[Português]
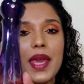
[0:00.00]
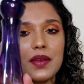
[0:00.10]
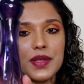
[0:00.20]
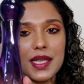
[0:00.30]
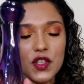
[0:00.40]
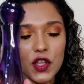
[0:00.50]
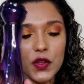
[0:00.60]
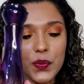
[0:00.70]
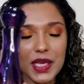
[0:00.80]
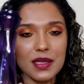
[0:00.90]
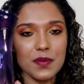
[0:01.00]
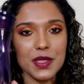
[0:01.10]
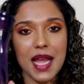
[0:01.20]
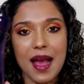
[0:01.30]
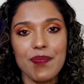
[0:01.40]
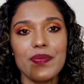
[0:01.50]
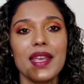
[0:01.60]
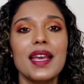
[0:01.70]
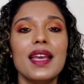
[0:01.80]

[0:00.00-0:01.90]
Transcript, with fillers: Bem usadinho mesmo, tá?